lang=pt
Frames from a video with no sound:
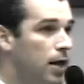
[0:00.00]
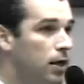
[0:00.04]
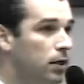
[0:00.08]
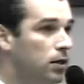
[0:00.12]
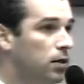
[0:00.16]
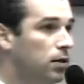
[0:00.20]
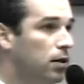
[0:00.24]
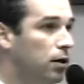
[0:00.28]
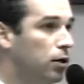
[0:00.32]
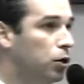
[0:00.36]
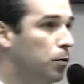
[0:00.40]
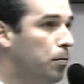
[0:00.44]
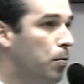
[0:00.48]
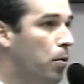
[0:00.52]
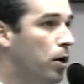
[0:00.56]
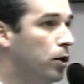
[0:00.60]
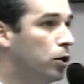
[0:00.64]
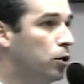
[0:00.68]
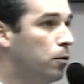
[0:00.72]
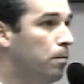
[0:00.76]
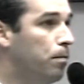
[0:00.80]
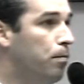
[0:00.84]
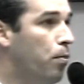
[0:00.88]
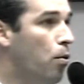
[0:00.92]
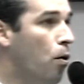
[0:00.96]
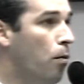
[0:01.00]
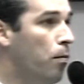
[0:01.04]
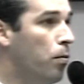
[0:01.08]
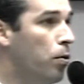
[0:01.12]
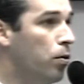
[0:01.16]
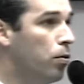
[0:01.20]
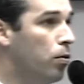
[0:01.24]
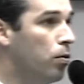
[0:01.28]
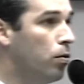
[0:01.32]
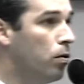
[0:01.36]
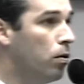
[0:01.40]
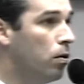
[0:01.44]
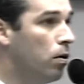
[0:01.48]
esse transporte
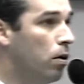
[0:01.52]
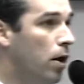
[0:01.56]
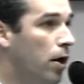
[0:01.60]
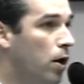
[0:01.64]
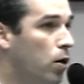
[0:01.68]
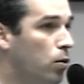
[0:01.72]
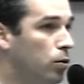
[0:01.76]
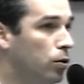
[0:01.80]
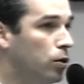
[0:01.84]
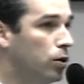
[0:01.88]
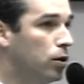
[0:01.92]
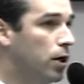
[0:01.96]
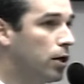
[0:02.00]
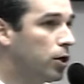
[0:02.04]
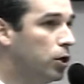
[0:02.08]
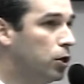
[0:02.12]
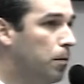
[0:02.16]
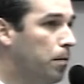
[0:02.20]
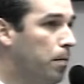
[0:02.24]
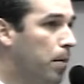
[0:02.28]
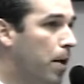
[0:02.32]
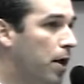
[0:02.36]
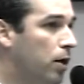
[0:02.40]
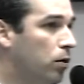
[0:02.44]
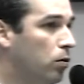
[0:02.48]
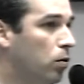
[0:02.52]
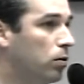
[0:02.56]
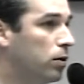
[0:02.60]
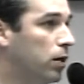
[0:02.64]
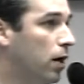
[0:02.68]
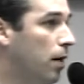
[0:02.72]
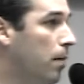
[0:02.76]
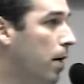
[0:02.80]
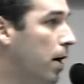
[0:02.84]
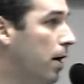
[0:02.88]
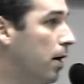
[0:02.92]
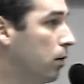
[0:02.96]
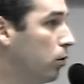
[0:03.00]
público é um desrespeito ao
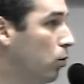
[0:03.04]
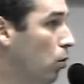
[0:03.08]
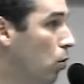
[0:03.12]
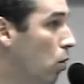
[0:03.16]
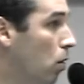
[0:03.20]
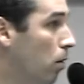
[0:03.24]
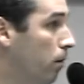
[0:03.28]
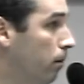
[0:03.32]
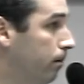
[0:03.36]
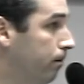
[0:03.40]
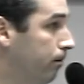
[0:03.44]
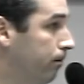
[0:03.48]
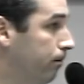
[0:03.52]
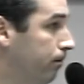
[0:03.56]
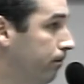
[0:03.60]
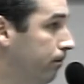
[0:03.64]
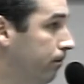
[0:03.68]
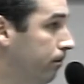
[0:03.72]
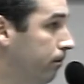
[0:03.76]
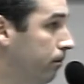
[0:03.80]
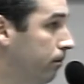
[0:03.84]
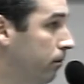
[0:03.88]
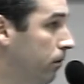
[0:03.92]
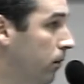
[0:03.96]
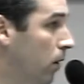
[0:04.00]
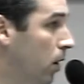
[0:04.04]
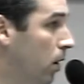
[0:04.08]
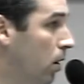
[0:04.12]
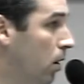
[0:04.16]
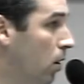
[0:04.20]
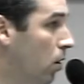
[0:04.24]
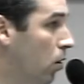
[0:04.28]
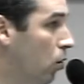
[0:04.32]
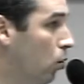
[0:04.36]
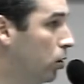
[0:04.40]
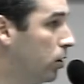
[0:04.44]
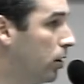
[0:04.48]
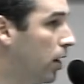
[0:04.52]
trabalhador.
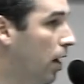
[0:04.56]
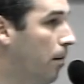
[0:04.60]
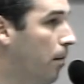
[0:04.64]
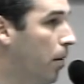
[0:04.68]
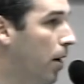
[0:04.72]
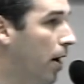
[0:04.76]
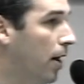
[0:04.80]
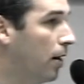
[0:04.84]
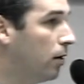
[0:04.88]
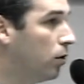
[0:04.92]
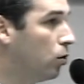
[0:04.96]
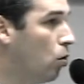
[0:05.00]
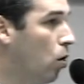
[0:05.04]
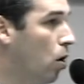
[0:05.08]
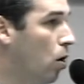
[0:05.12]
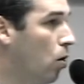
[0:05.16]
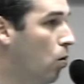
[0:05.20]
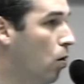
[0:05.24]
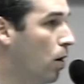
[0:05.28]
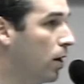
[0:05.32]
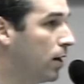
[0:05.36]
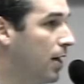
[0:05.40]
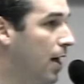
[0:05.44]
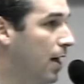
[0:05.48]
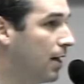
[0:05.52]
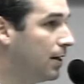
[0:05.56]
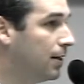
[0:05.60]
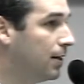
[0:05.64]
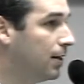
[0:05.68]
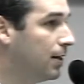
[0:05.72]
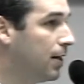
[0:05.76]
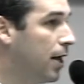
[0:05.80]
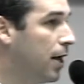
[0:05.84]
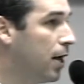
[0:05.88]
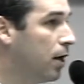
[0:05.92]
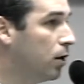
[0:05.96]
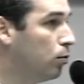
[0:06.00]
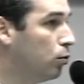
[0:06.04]
O trabalhador acordar
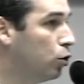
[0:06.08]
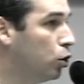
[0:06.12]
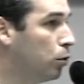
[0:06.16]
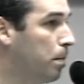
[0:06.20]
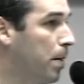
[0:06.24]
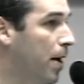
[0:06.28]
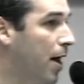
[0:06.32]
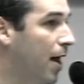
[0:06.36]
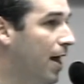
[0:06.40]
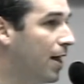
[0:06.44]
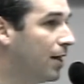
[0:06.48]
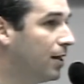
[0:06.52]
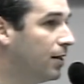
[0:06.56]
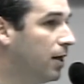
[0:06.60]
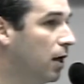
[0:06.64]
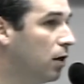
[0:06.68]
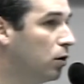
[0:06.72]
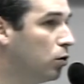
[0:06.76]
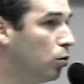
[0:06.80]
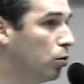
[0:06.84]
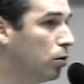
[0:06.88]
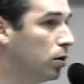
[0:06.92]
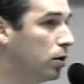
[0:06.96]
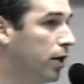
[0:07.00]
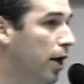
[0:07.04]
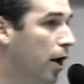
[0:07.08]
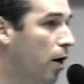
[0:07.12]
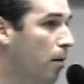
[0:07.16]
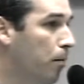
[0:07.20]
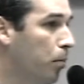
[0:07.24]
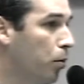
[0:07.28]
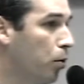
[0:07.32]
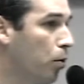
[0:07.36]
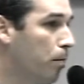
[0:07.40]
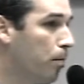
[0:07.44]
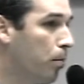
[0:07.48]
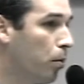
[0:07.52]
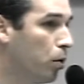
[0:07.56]
cedo, esperar tanto
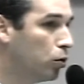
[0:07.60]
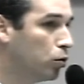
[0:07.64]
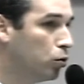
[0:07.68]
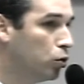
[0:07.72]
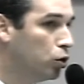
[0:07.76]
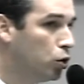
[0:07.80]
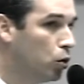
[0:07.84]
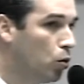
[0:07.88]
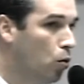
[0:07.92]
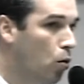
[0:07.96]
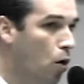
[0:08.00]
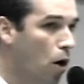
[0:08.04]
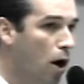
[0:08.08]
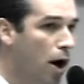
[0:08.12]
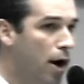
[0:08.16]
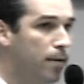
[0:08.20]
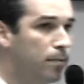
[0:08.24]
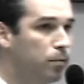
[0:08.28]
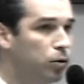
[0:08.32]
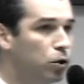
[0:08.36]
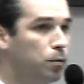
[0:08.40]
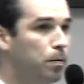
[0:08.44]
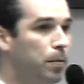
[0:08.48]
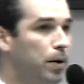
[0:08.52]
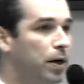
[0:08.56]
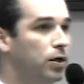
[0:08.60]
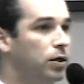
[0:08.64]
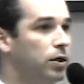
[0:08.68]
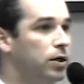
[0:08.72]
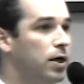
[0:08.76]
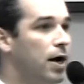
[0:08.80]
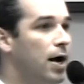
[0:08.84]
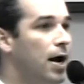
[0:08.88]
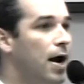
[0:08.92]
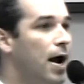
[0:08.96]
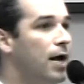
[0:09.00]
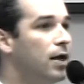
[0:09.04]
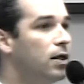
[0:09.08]
tempo no ponto de ônibus para
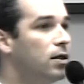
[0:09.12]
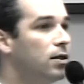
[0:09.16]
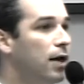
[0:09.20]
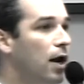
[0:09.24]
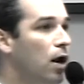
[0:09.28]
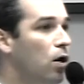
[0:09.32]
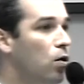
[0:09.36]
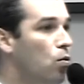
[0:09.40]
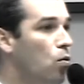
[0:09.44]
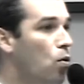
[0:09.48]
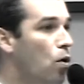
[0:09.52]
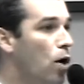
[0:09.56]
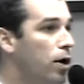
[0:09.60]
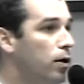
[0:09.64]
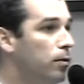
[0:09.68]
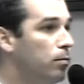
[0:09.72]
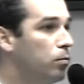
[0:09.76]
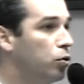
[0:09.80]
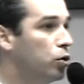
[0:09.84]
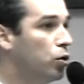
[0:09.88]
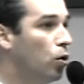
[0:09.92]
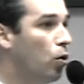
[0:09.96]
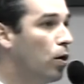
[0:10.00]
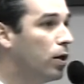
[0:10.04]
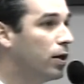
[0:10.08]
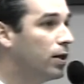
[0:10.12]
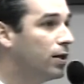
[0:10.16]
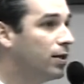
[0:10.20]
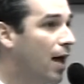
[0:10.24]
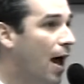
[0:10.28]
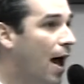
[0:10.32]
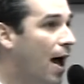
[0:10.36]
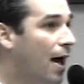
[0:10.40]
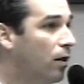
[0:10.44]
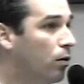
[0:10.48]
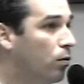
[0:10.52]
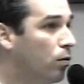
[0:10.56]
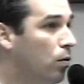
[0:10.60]
chegar, entrar no ônibus
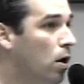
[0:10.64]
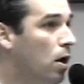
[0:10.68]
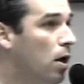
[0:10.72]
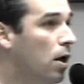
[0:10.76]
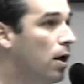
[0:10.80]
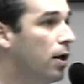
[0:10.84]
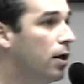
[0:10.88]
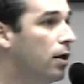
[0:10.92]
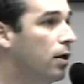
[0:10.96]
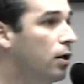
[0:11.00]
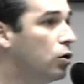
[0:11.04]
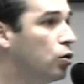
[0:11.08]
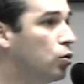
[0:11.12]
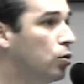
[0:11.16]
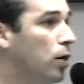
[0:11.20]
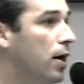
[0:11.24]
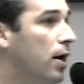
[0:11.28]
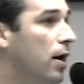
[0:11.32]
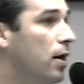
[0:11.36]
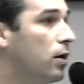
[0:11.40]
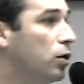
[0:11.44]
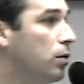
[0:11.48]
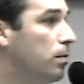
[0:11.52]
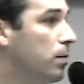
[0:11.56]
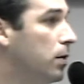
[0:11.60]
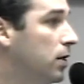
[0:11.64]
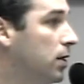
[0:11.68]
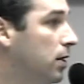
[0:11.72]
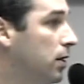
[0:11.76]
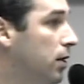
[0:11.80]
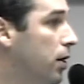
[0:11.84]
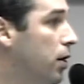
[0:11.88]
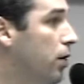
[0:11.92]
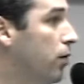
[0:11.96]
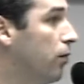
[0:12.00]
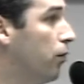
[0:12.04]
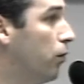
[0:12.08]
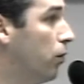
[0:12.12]
lotado, isso é
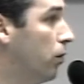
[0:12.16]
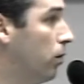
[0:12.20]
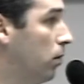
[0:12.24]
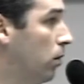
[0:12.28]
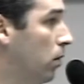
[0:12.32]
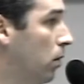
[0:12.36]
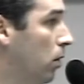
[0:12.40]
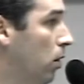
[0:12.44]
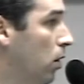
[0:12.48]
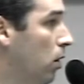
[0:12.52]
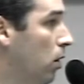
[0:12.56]
inadmissível.